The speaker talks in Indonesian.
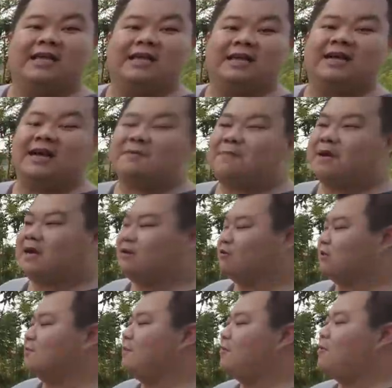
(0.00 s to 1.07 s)
Kenapa? Kalau
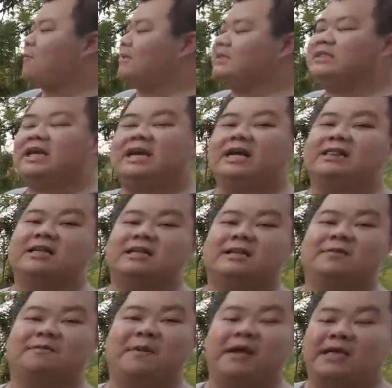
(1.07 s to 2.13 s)
saya bawa pasti saya gatel,
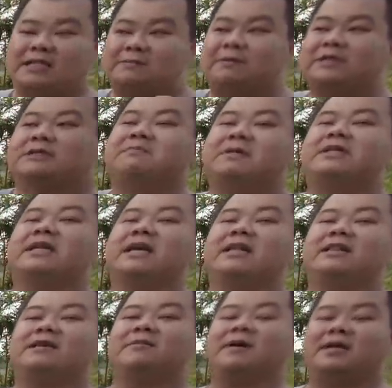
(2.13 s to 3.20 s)
pengen cepet-cepet saya
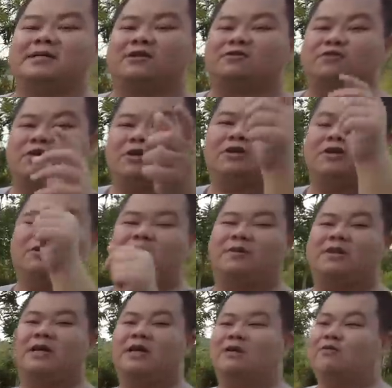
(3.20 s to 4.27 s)
ganti. Makanya Betul. saya suka
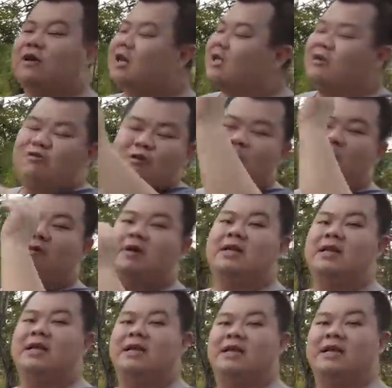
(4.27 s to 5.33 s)
minta, udah Regen lu yang bawa aja
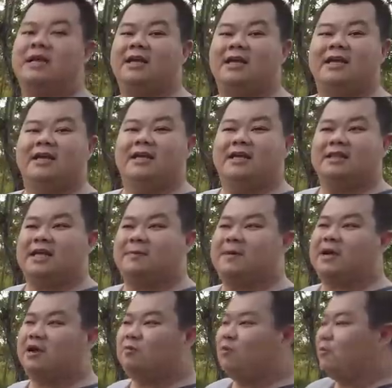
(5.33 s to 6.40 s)
deh. Iya. Tapi
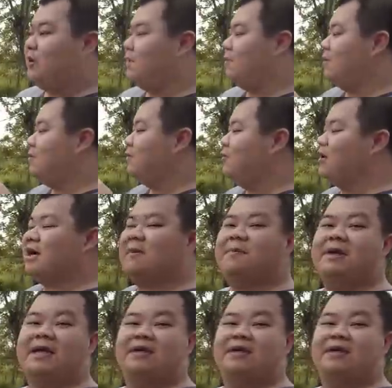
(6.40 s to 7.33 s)
kalau mobil yang benar-benar udah rapi